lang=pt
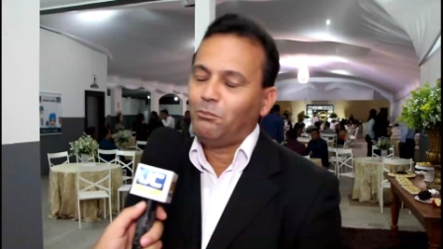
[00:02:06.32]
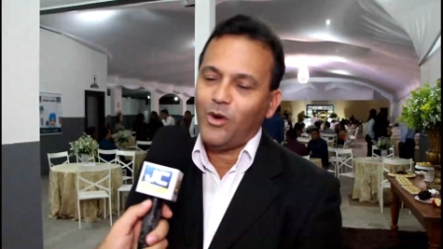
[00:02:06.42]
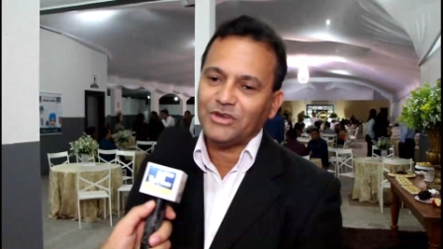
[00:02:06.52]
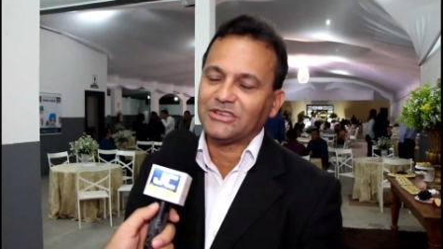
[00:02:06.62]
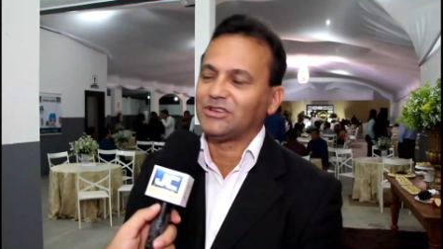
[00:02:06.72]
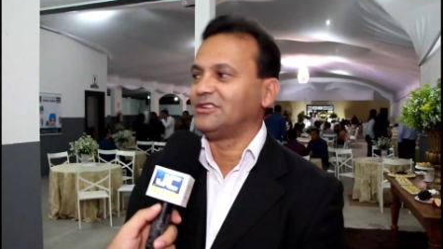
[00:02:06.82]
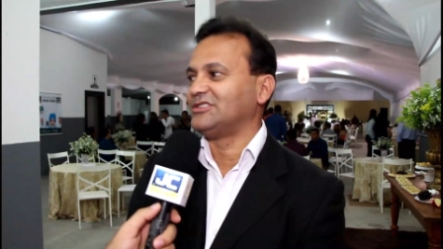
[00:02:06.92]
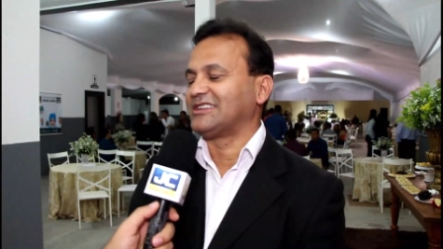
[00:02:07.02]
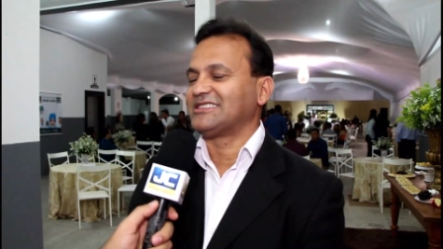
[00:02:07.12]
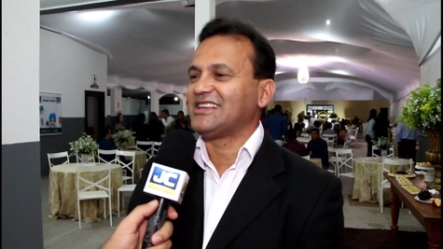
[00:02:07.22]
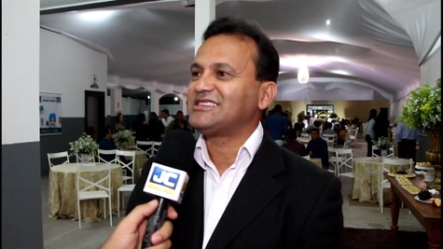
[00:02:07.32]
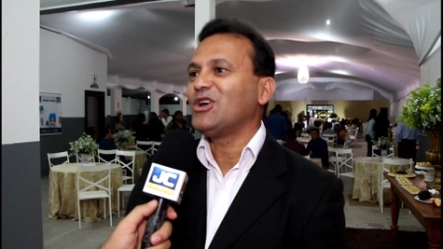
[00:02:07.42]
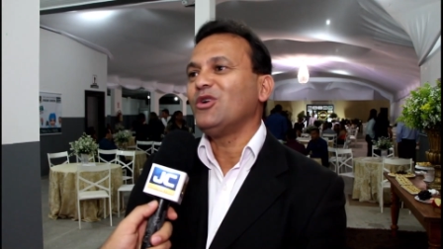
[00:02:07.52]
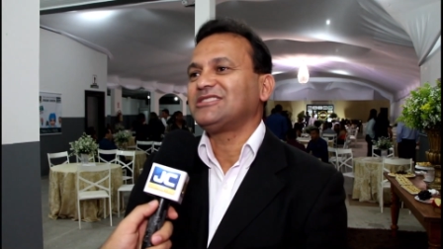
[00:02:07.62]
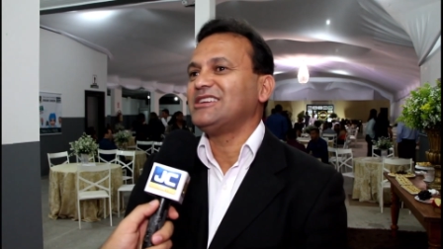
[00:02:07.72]
Poxa, Jota, vocês
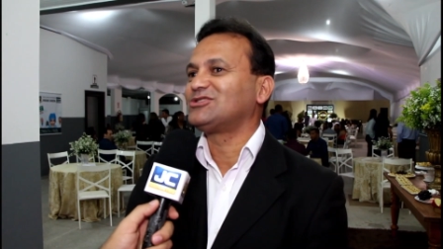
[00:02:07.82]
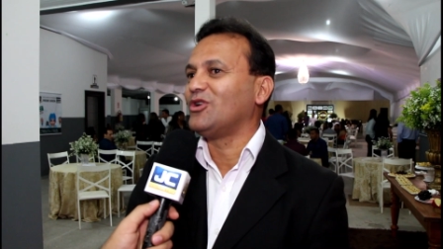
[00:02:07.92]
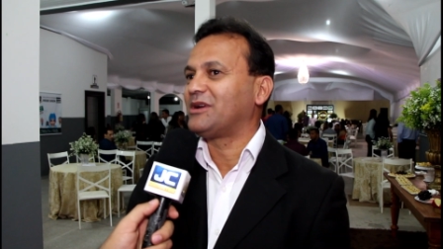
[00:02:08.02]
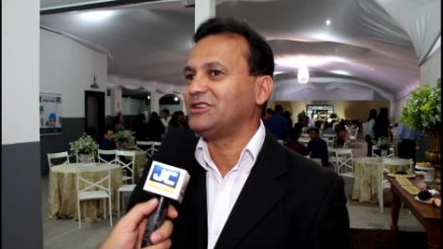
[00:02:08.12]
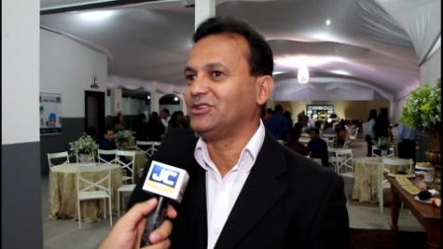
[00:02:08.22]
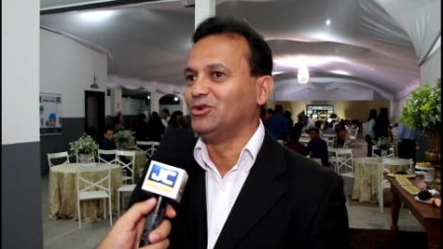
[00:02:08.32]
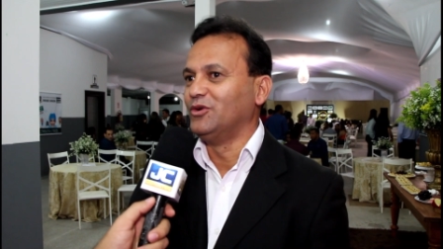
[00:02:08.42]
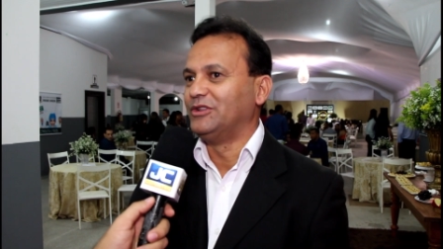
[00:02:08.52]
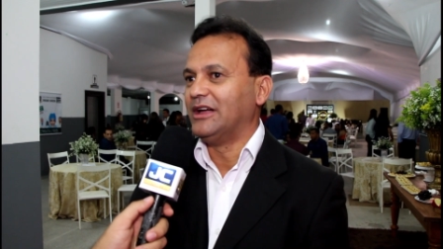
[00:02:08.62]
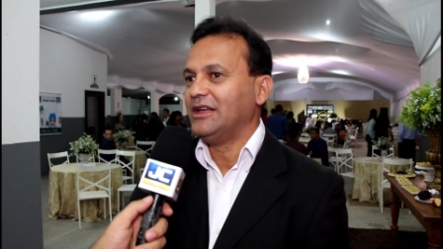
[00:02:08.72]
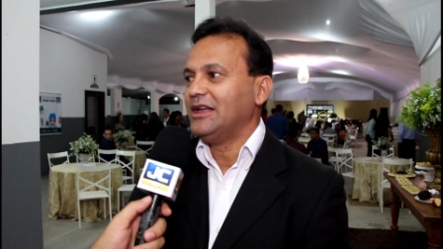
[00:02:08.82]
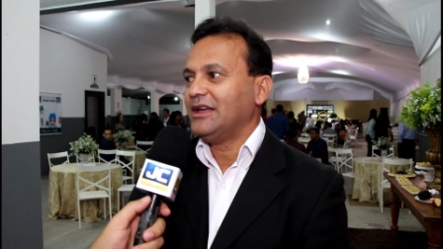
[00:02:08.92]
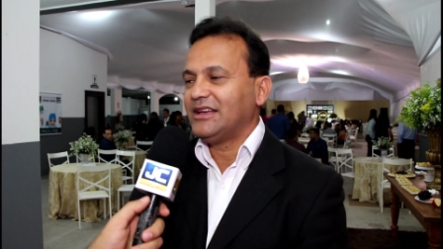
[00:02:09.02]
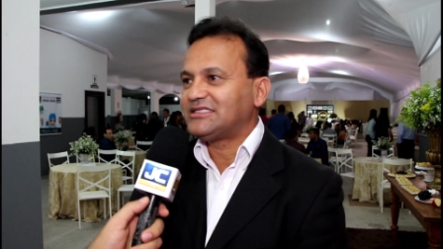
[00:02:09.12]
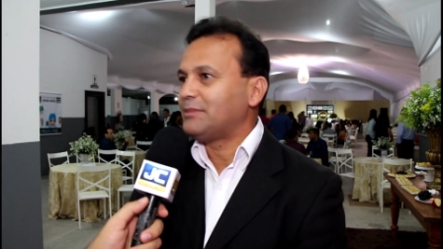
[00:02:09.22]
são, sem sombra de dúvida,
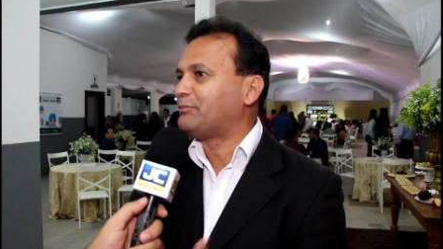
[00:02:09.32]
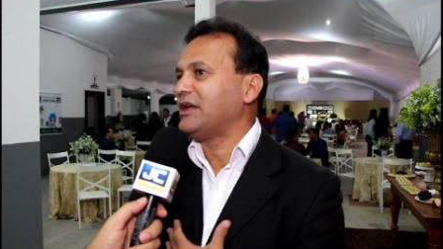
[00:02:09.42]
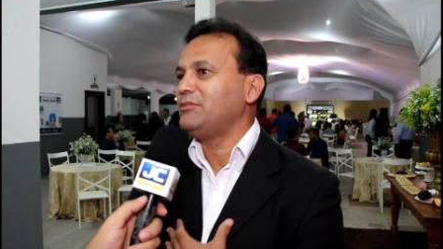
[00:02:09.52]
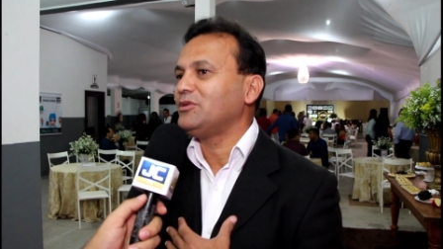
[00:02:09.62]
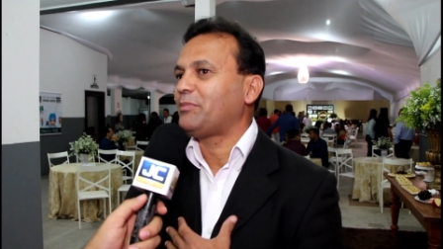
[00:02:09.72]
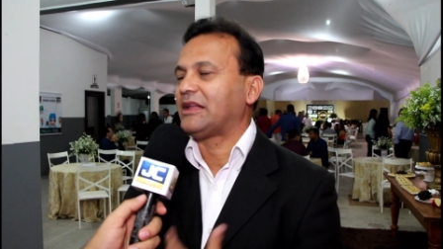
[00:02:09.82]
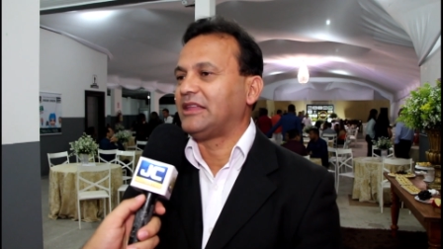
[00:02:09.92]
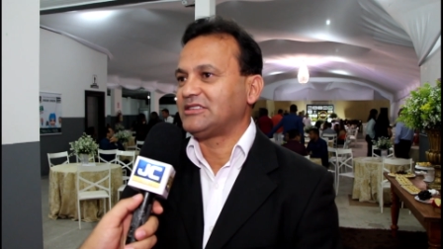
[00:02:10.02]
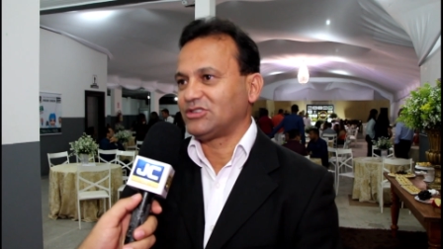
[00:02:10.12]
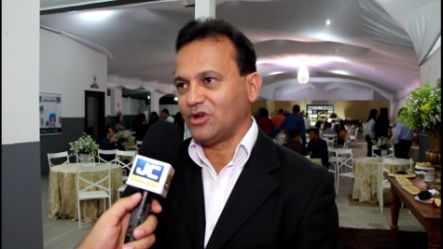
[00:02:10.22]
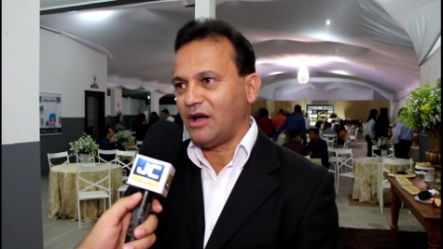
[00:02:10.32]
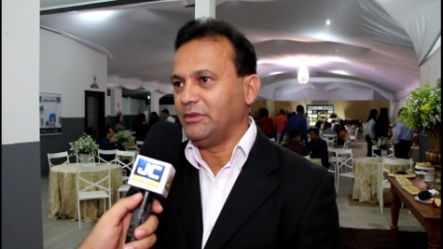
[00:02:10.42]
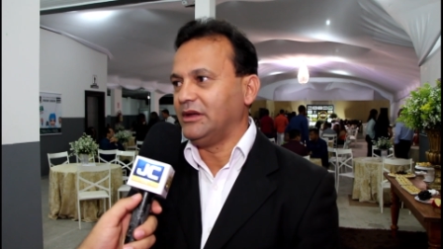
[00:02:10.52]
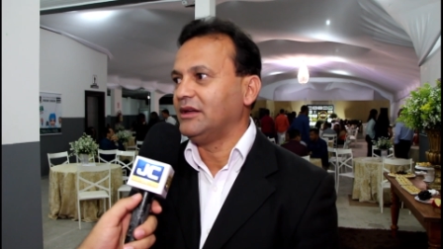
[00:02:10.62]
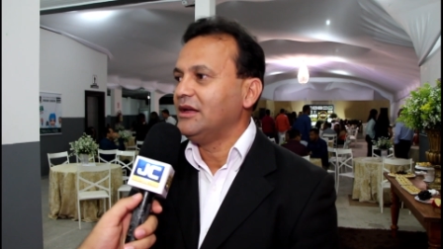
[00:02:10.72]
esse prêmio não pertence só a
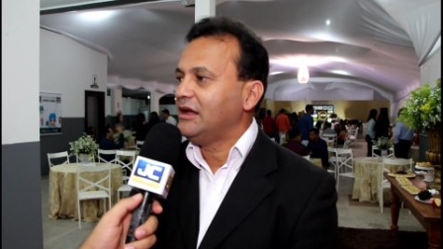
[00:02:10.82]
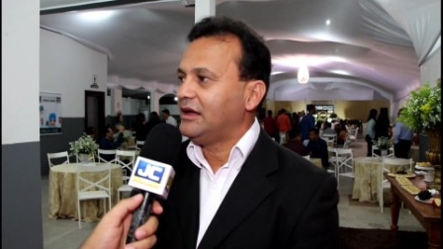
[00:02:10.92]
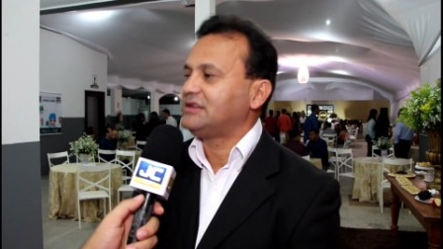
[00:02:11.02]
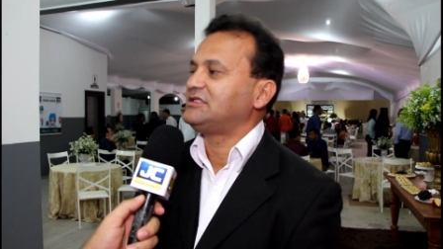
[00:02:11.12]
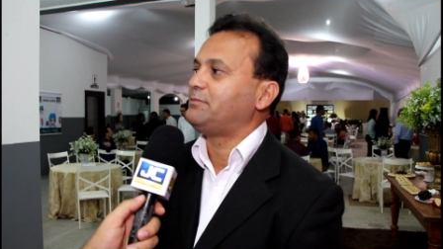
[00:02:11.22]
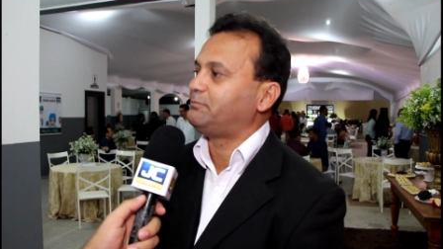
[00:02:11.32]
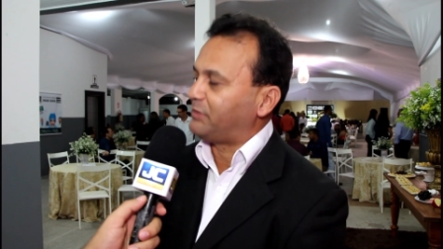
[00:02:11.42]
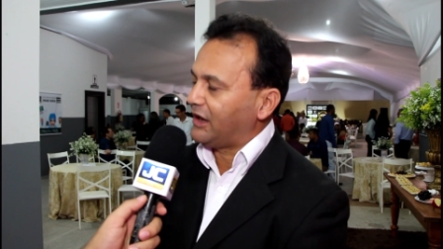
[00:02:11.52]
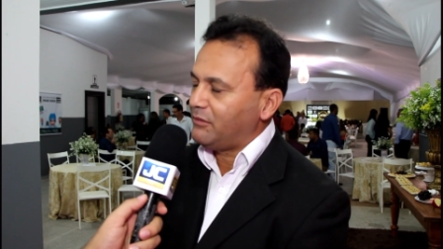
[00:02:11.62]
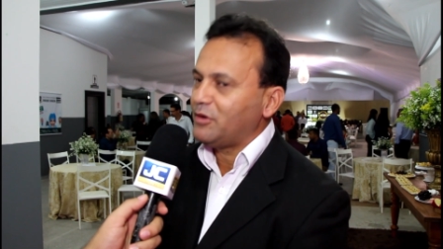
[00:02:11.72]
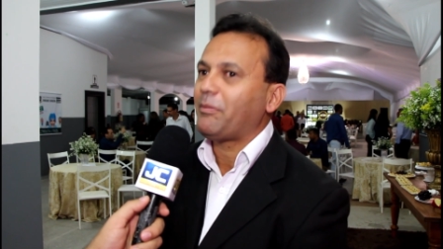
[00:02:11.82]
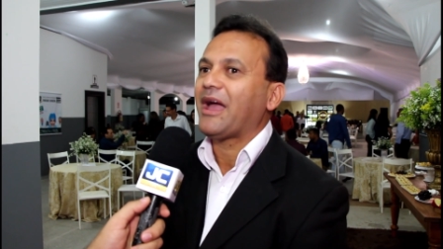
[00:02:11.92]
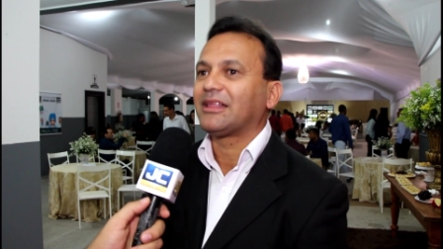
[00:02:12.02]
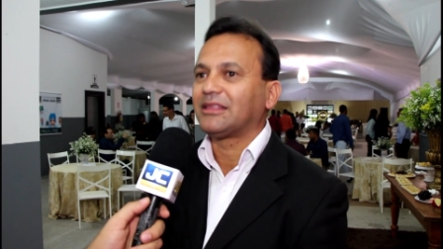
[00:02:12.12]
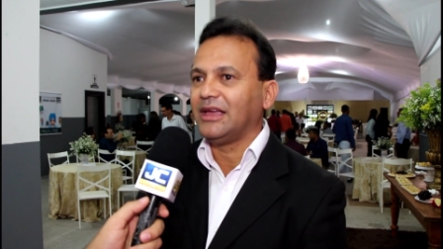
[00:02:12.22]
mim, esse prêmio
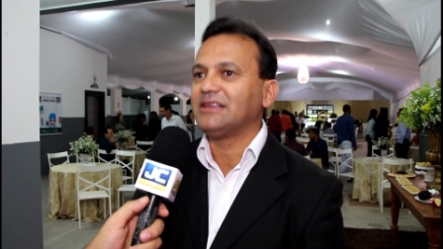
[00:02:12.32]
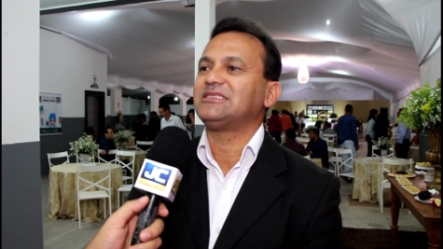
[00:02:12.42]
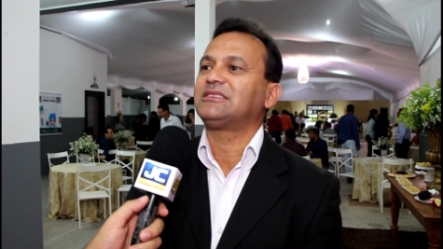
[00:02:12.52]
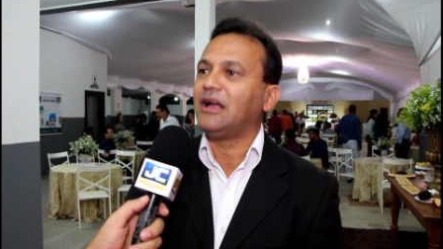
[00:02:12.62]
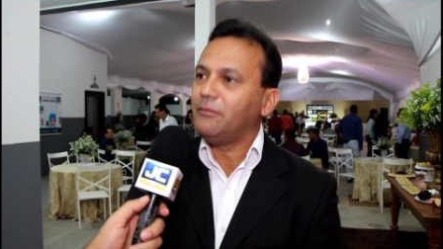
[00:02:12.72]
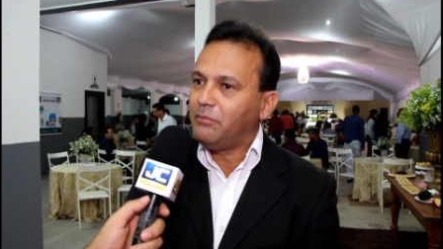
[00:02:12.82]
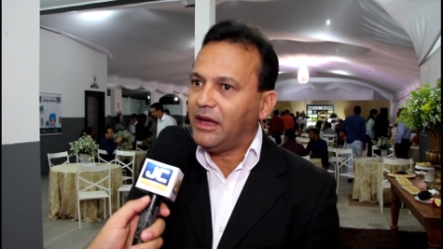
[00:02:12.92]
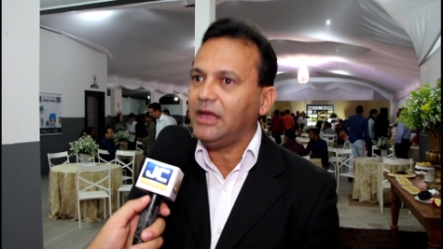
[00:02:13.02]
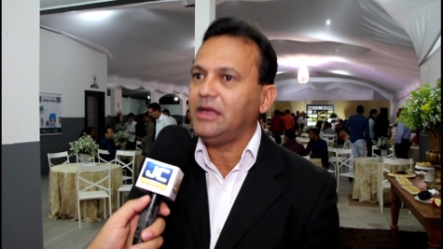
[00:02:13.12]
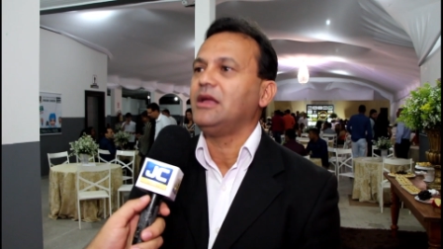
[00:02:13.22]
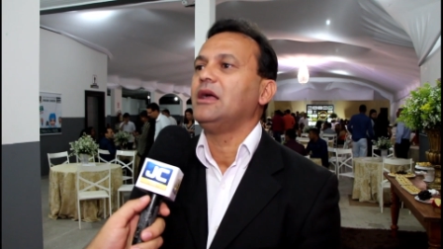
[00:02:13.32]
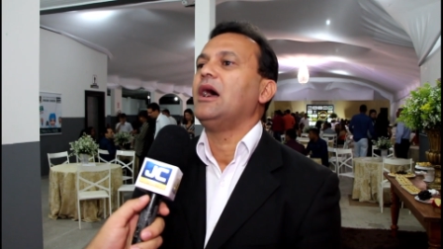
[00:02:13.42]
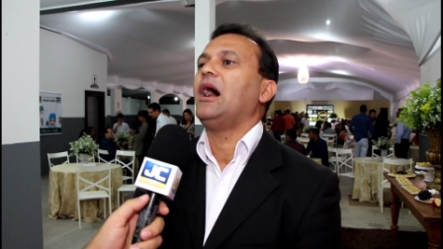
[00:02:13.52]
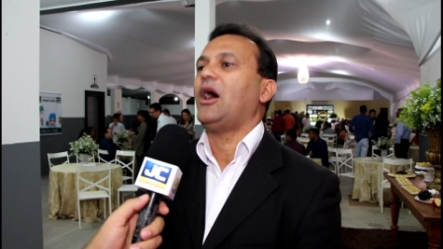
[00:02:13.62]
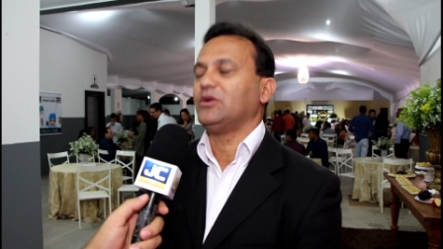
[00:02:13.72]
pertence também
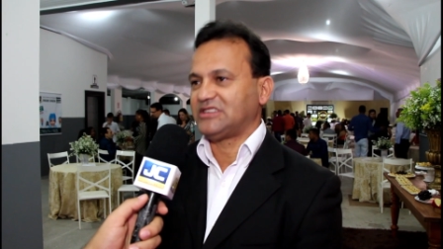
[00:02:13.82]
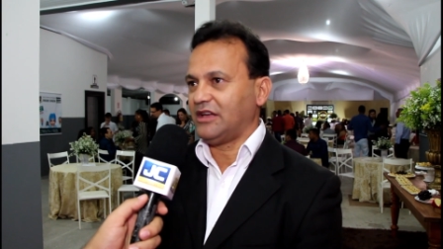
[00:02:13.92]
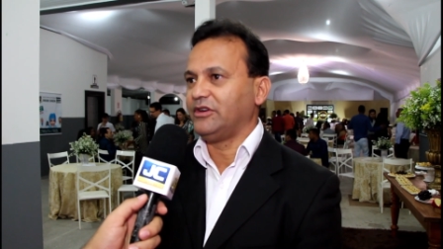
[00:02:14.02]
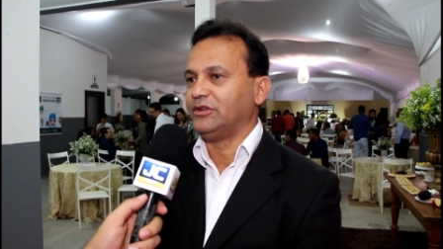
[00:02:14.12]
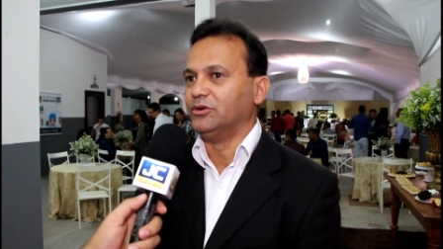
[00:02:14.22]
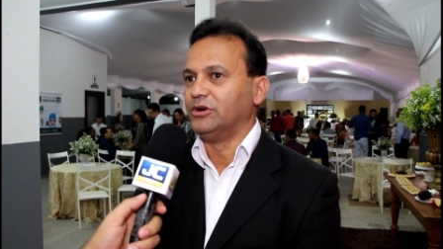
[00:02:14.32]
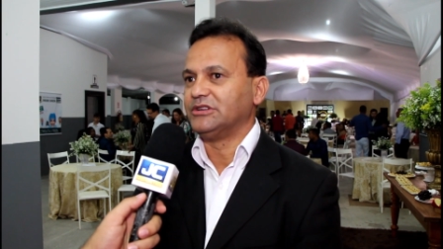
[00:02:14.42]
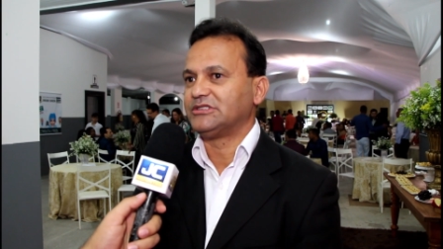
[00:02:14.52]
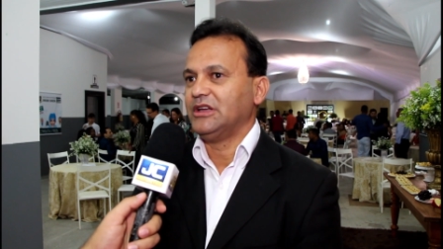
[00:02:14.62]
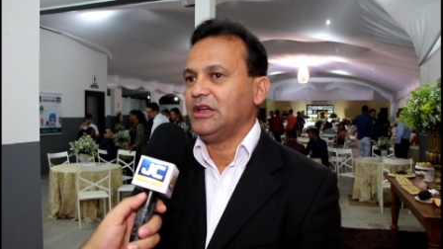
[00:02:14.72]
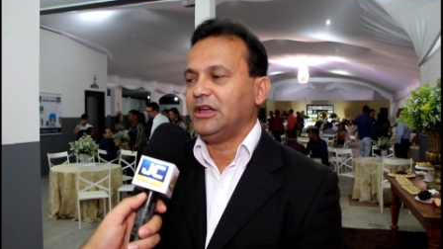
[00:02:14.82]
aos servidores.